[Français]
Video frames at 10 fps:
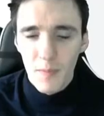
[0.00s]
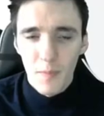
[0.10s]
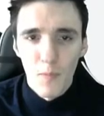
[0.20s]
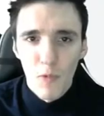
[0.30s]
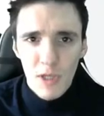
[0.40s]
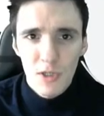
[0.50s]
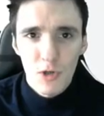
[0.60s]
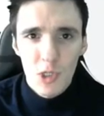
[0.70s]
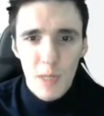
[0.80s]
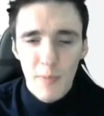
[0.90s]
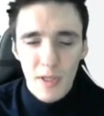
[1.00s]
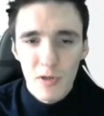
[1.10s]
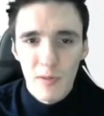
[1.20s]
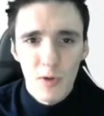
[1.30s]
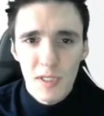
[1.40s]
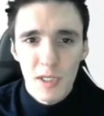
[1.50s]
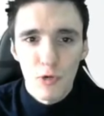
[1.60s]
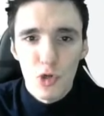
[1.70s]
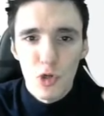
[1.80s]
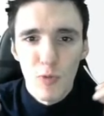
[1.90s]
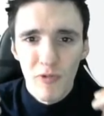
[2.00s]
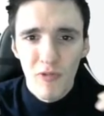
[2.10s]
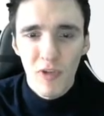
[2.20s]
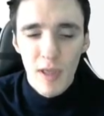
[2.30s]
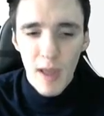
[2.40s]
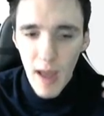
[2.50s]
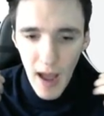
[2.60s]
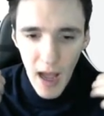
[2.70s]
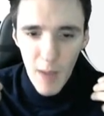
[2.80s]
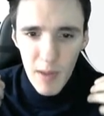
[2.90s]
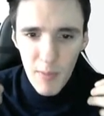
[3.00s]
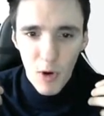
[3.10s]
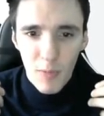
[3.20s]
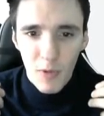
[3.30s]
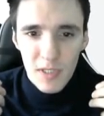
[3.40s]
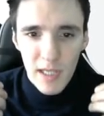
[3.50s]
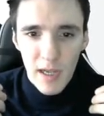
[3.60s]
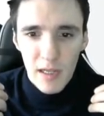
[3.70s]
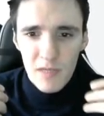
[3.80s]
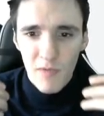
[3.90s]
Moi, ce que je fais personnellement, c'est que je me fie à mes propres analyses.